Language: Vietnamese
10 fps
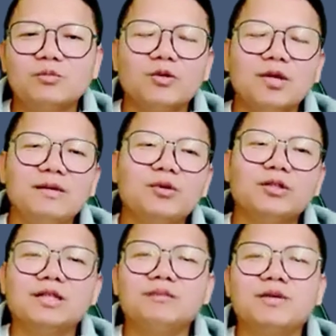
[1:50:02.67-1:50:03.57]
Raymond
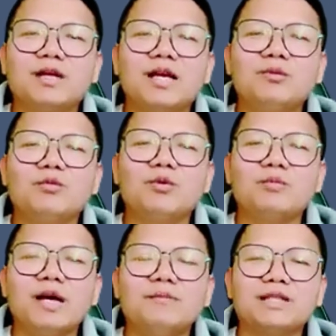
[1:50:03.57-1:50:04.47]
tới play một buổi
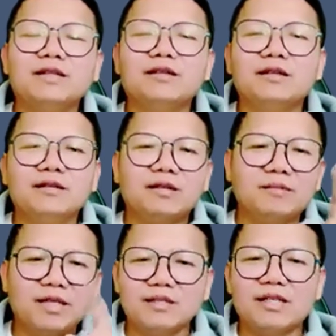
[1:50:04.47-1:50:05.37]
em chết là
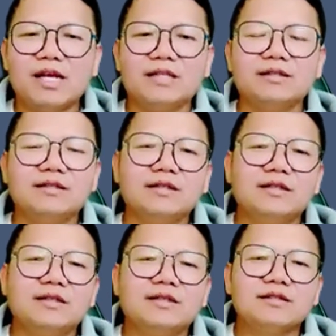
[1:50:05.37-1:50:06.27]
bay đó sẽ đại
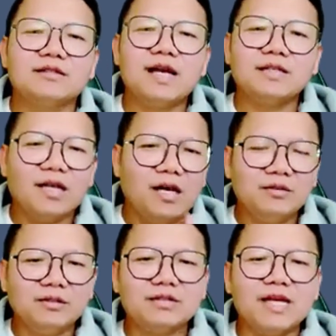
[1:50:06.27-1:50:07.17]
sẽ đại
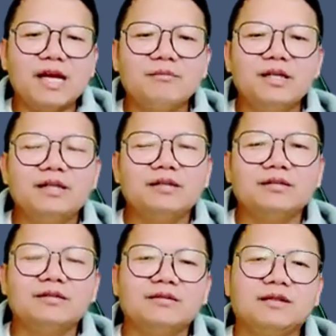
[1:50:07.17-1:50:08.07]
oi từ xa mớ
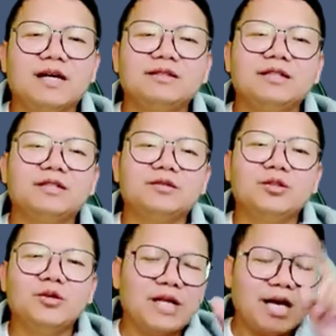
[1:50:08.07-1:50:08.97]
cả tiệt
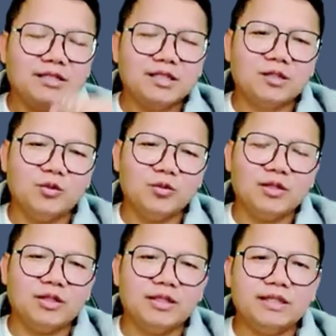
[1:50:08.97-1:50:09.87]
vô đào chật khluồn
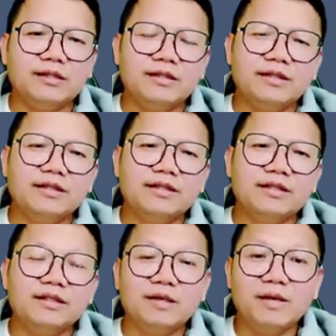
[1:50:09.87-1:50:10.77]

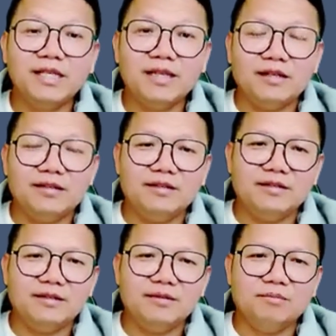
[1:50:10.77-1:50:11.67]
nên là bay á
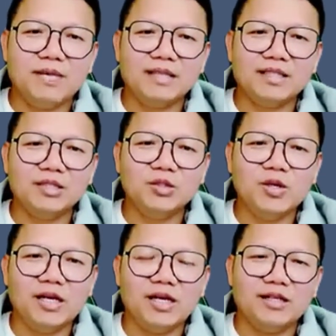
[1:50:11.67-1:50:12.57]
bàn kia từ vô hả